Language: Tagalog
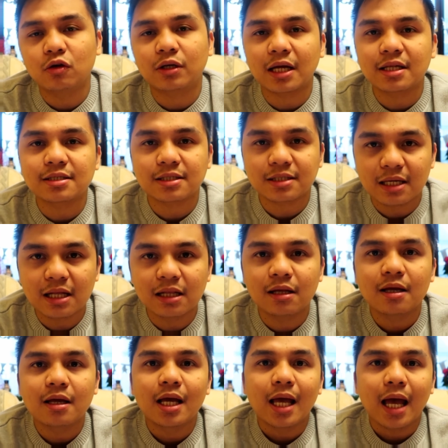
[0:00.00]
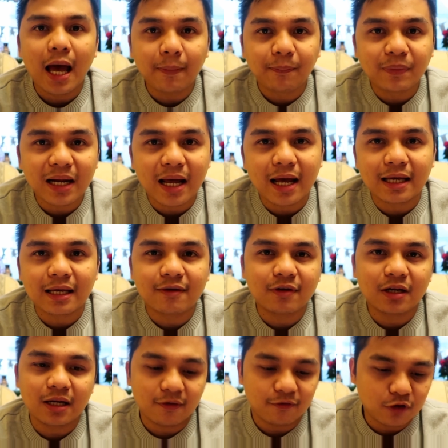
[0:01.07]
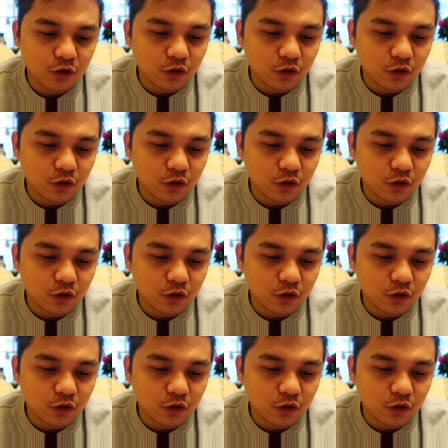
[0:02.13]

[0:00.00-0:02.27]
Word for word: you can still apply even if